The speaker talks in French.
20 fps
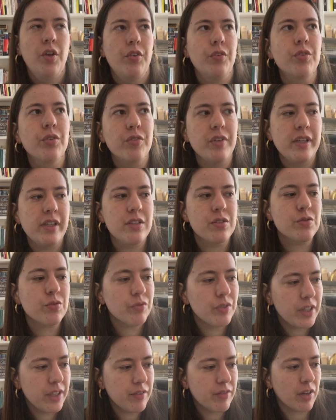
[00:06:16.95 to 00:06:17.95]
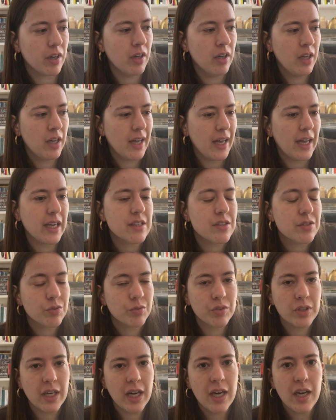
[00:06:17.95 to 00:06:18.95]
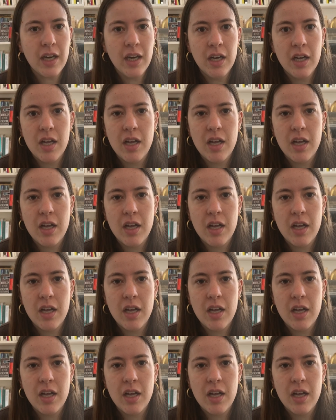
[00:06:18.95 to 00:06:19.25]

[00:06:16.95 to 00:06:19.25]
d'envoyer son livre à ce compte-là